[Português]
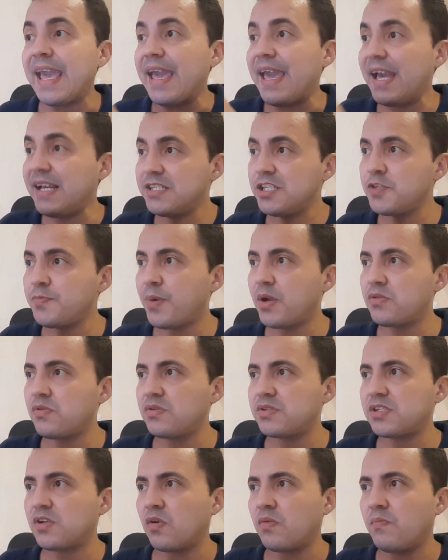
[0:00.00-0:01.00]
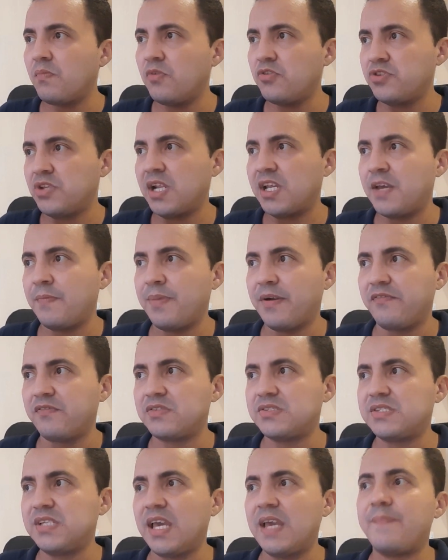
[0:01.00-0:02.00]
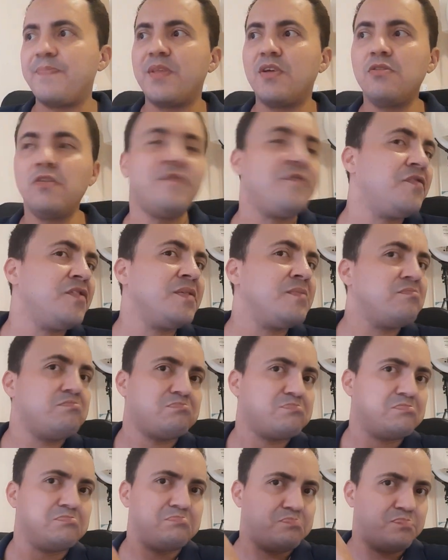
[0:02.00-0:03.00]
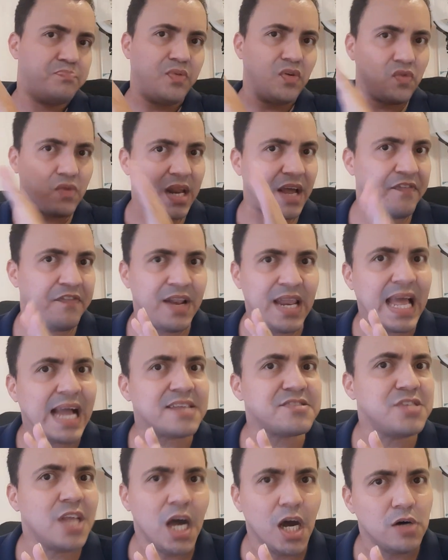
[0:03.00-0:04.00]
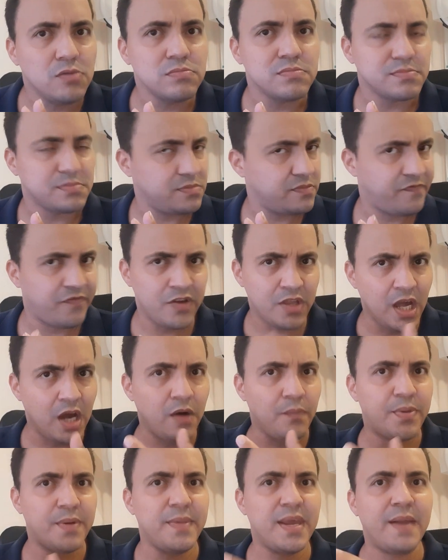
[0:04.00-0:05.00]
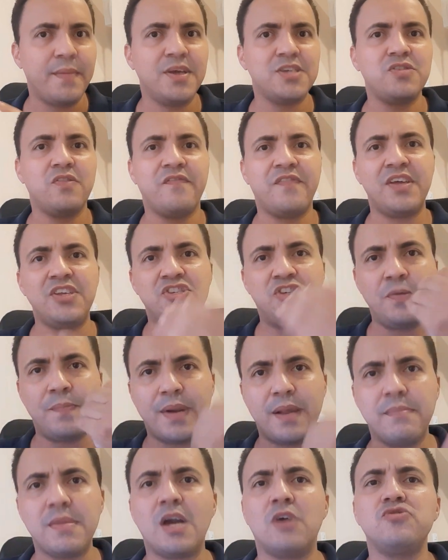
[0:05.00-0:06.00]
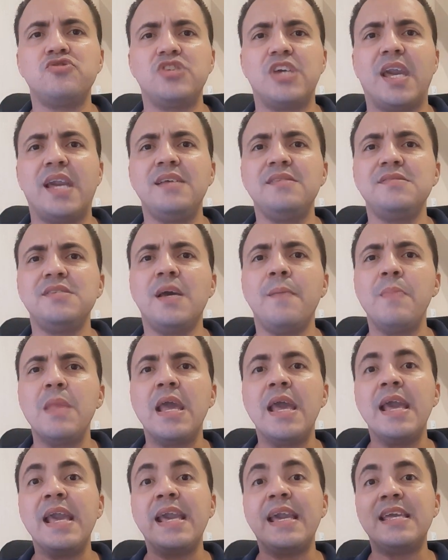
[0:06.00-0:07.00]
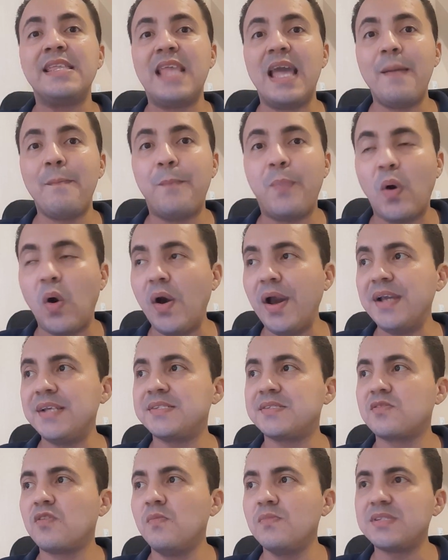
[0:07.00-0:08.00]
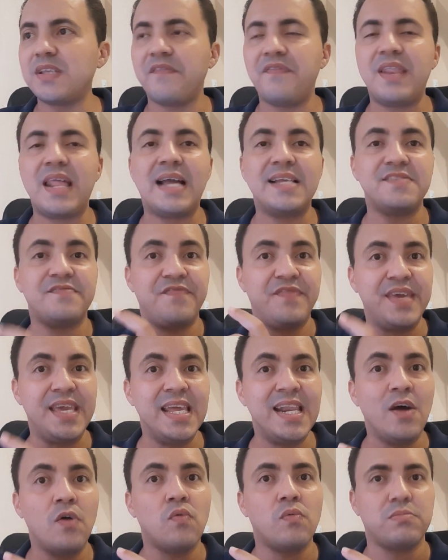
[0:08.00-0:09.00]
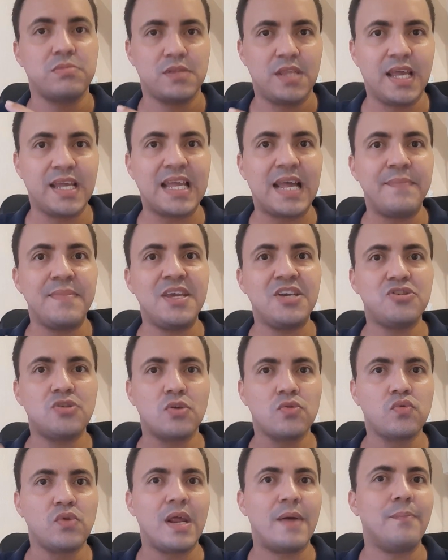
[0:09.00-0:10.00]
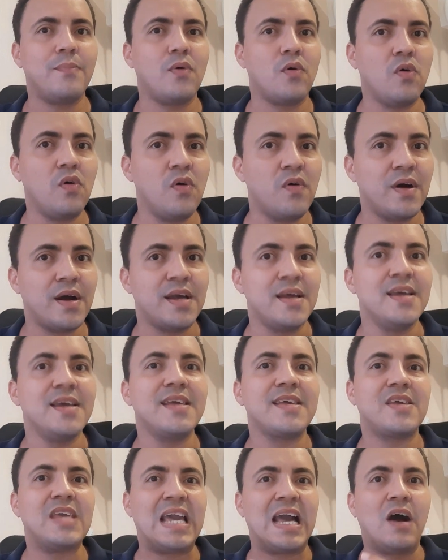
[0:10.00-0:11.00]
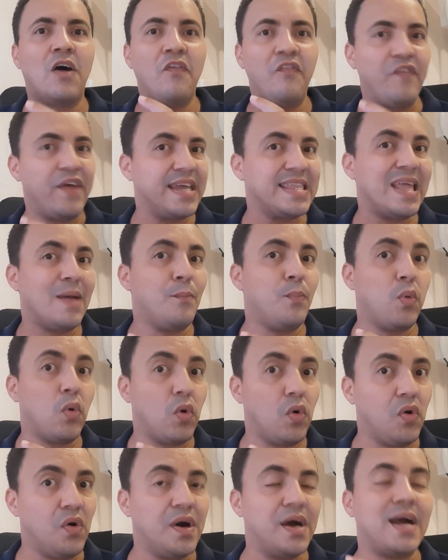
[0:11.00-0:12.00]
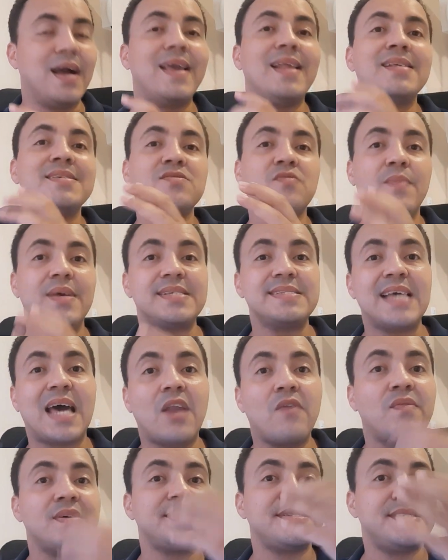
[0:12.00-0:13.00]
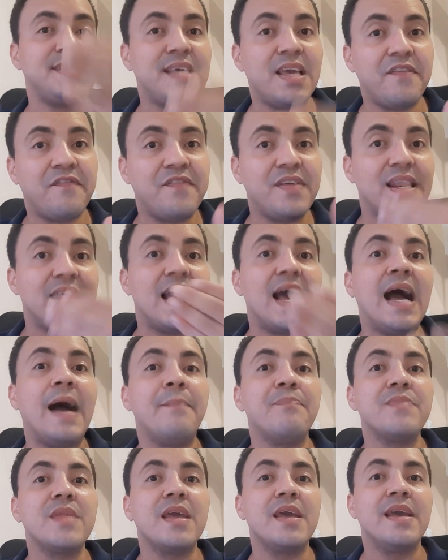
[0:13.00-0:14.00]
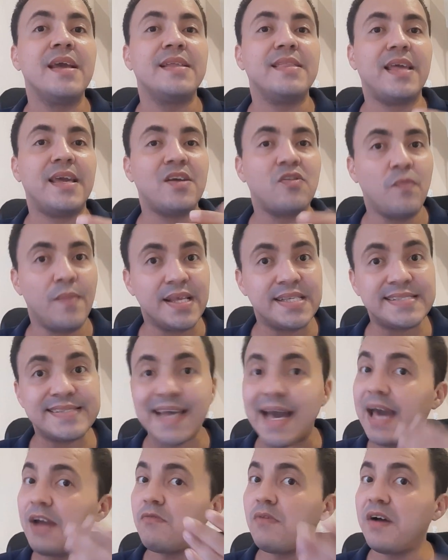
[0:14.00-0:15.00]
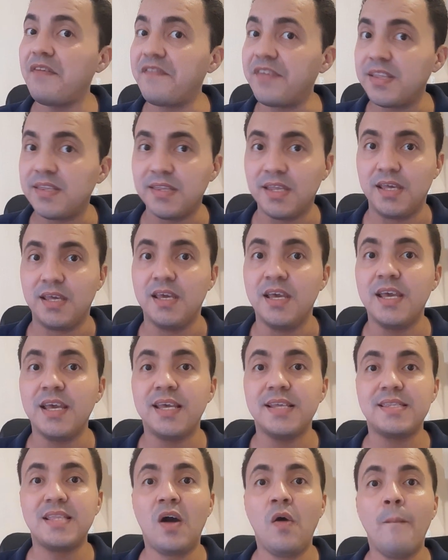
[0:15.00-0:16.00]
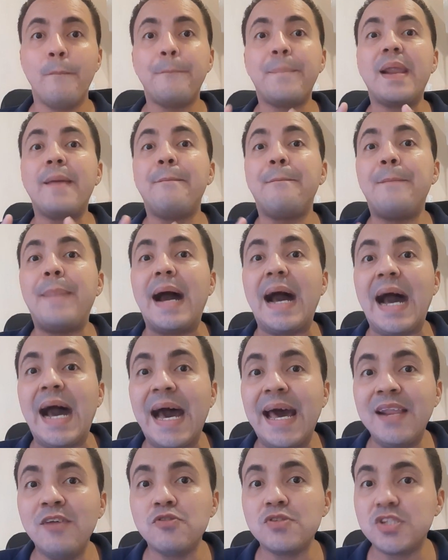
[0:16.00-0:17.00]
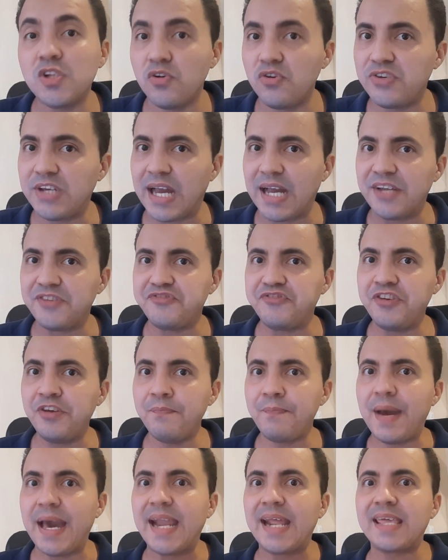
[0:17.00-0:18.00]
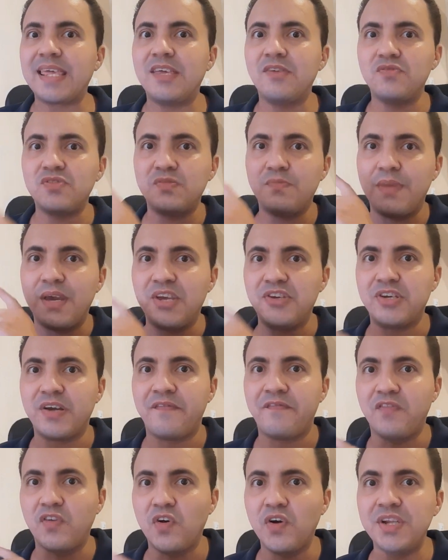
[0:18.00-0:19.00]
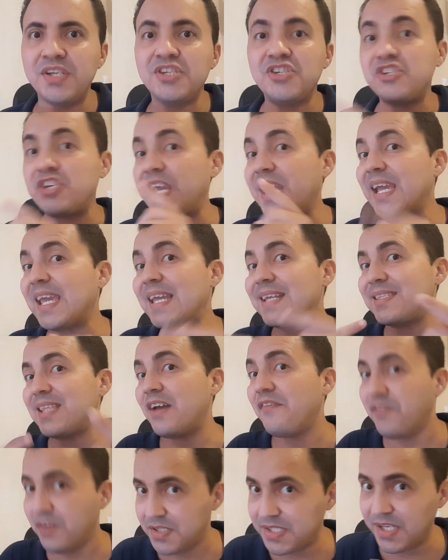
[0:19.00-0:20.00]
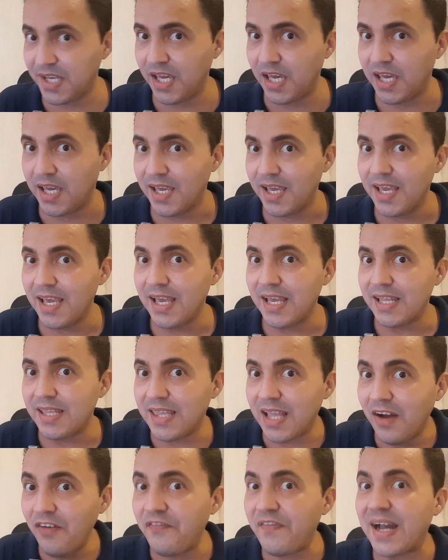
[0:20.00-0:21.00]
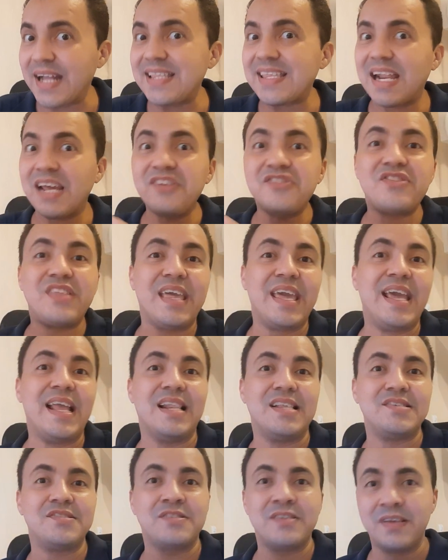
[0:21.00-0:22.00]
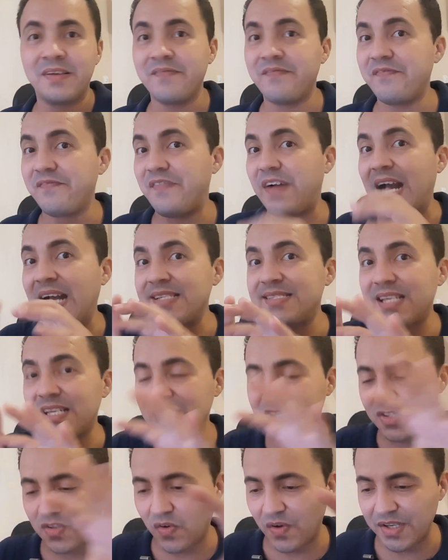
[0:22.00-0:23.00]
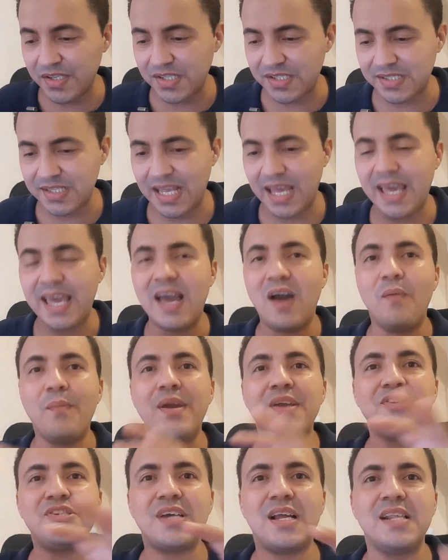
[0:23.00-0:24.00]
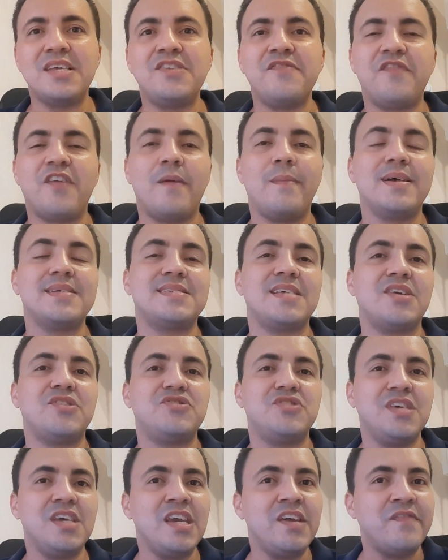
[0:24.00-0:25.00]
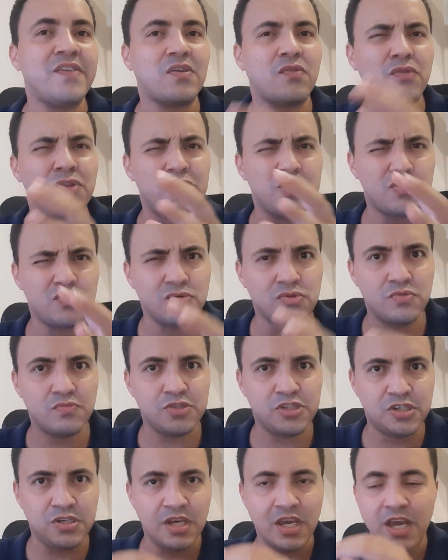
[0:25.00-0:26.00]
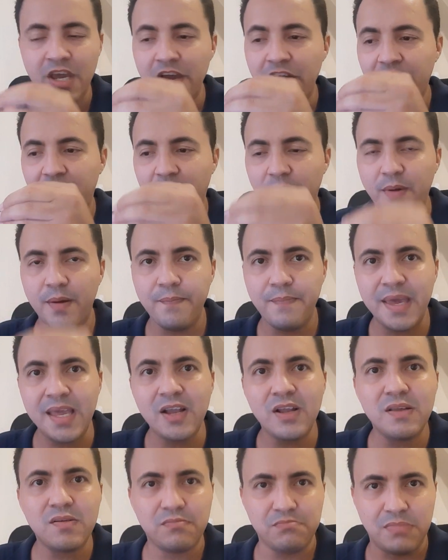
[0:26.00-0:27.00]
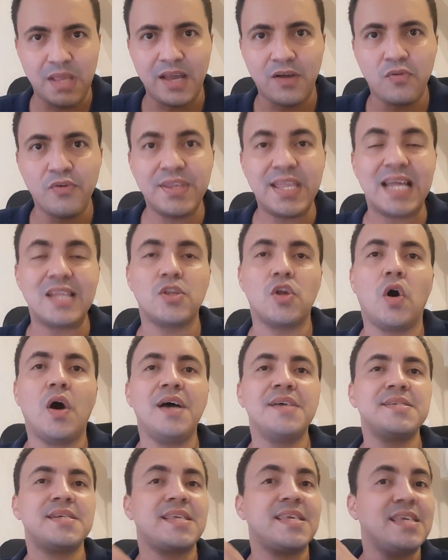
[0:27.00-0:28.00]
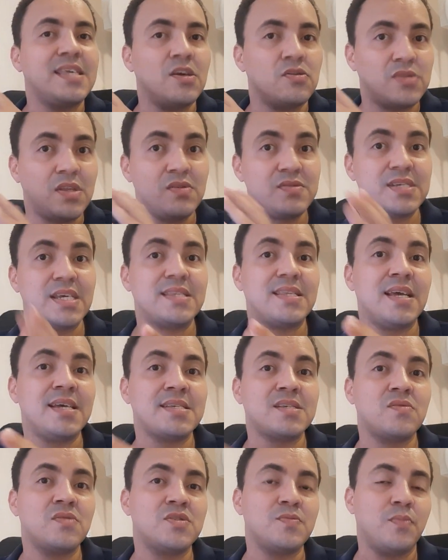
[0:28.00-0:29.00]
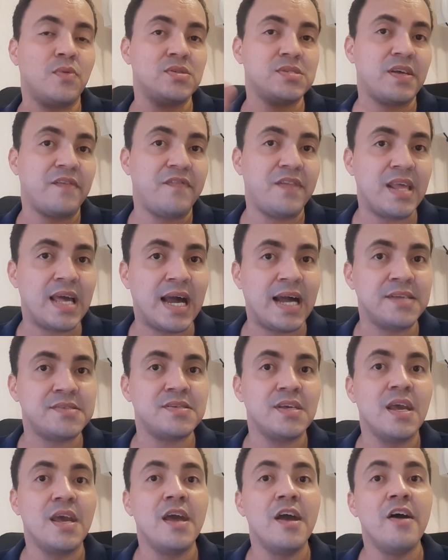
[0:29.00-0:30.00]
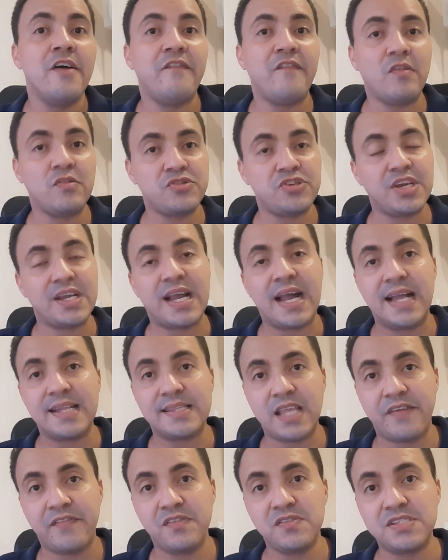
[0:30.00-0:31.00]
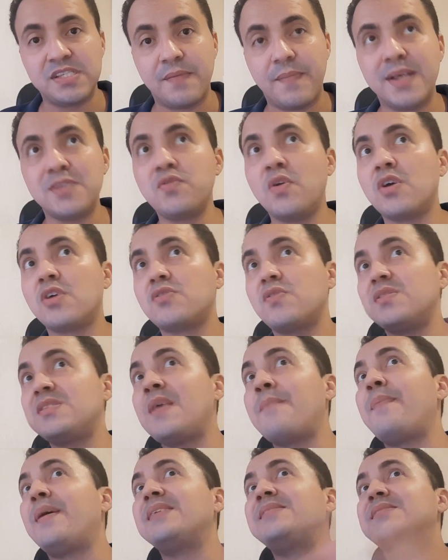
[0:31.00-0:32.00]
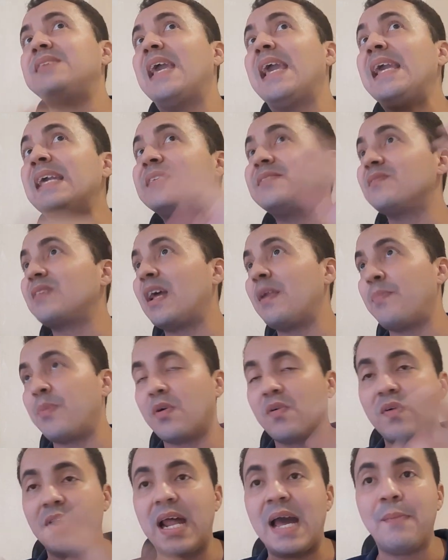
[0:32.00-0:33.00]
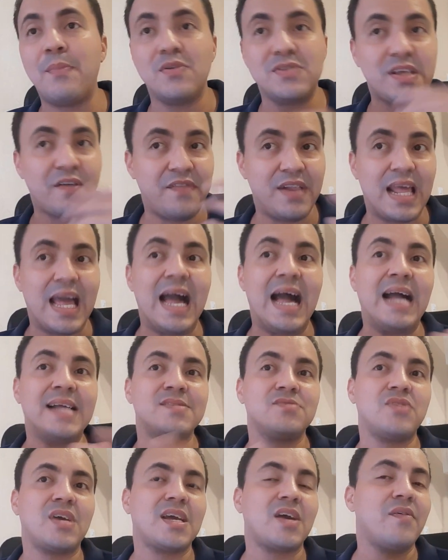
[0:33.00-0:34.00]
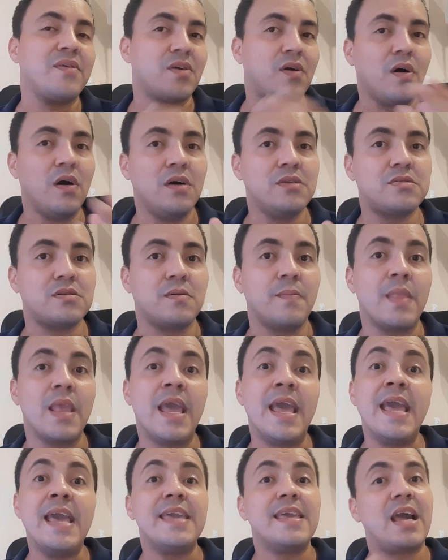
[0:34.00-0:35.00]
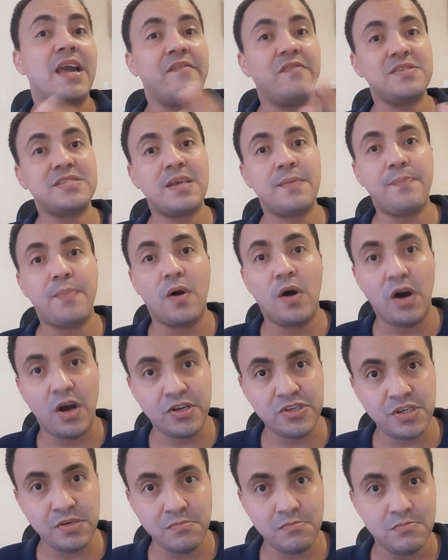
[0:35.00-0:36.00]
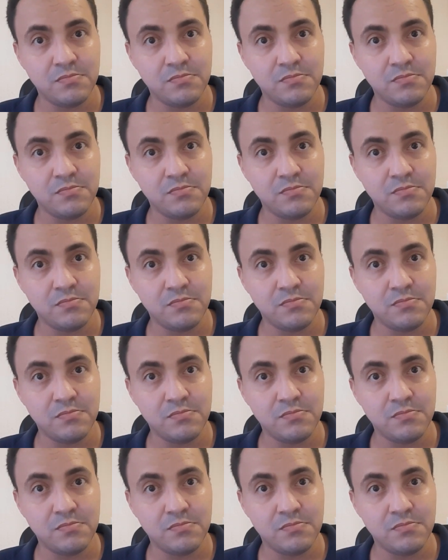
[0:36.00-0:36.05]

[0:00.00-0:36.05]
Esses produtos que eu mostrei aqui para você, eu não fui Procurar afiliados, não. Não, primeiramente eu vendi para minha audiência e depois, como os afiliados viram né, que a minha estrutura é boa, que a oferta é boa, eles começaram a se afiliar. Né, e começaram a vender. Então, prepare o seu jardim para que os beija-flores cheguem até você. Não vá atrás deles. Faça as coisas né, realmente ali de forma assertiva, cuide tudo de forma bem né, cuidadosa, que eu tenho certeza que os bons afiliados vão chegar até você. Mas, Igor, eu estou sem paciência, eu quero procurar bons afiliados, onde é que eu encontro? E aí você pode